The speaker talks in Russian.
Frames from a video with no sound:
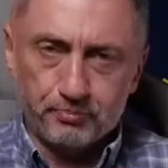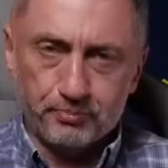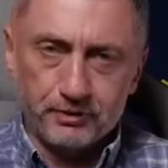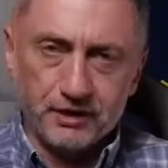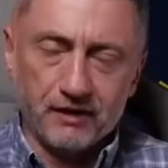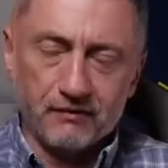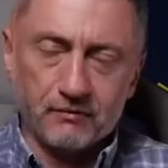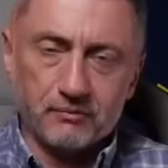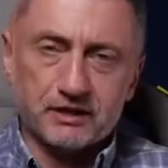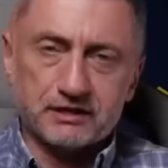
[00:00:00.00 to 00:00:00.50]

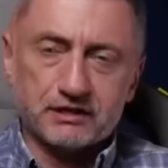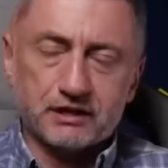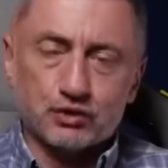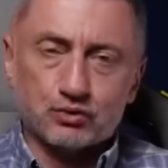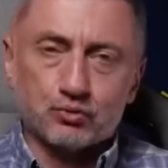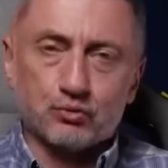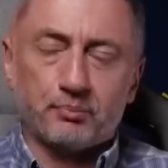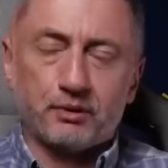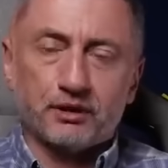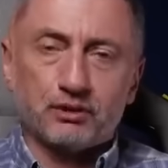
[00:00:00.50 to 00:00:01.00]
я вам
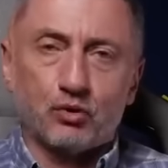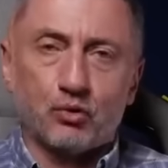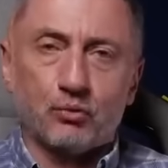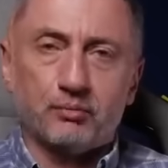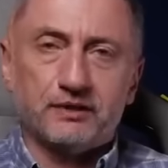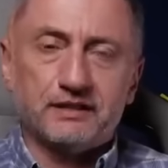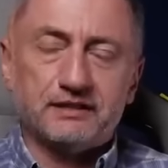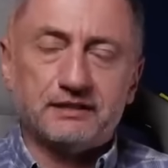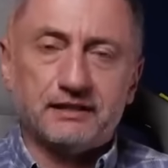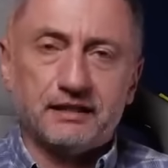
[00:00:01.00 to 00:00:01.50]
расскажу
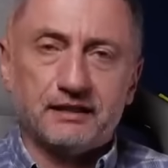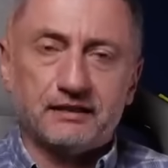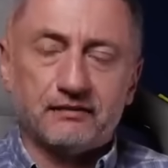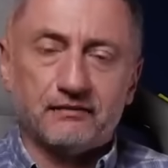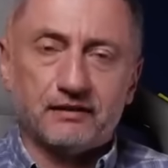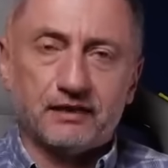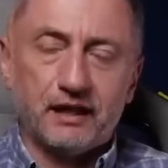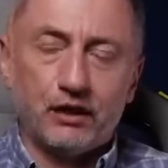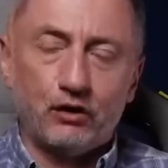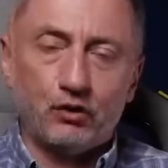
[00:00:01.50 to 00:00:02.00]
подробности
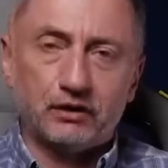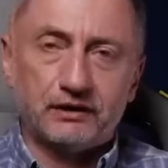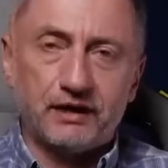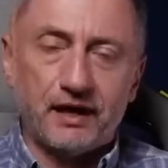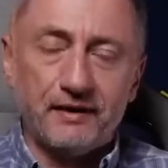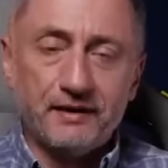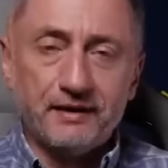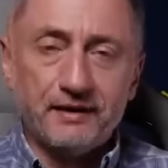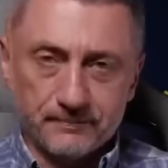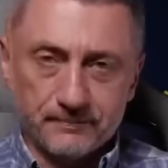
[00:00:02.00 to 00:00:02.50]
этого налета.